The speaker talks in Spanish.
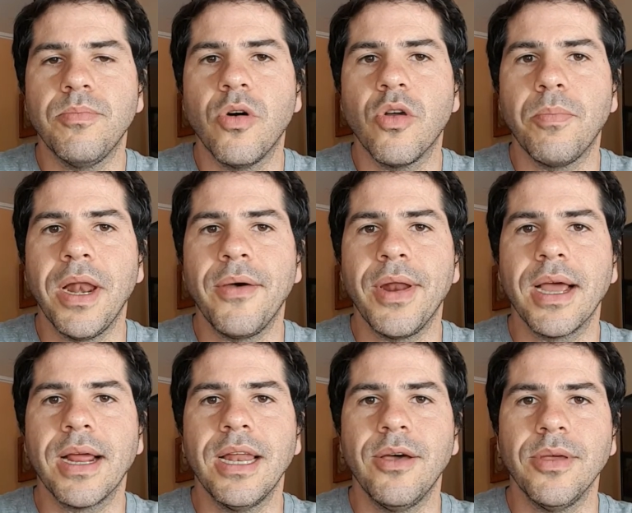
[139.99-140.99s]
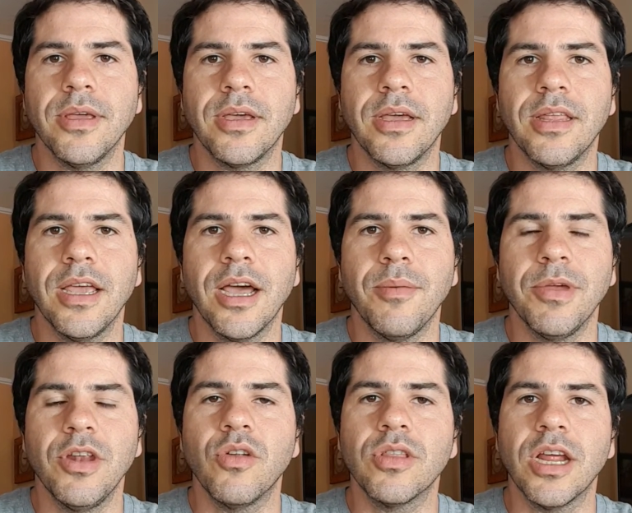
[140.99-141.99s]
por palabras clave que tengan
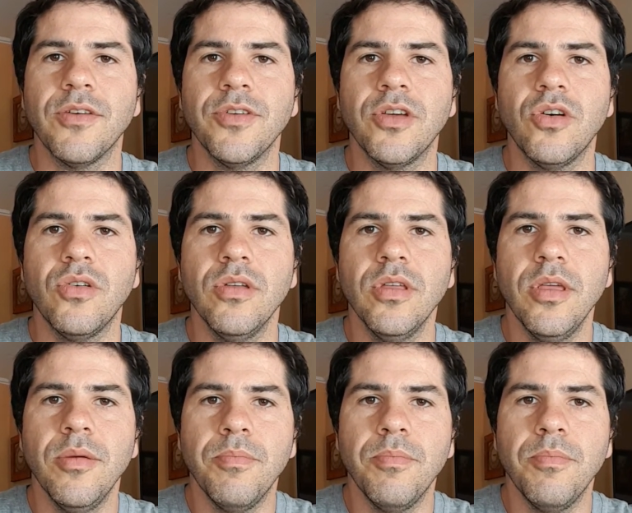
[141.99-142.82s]
menor tráfico,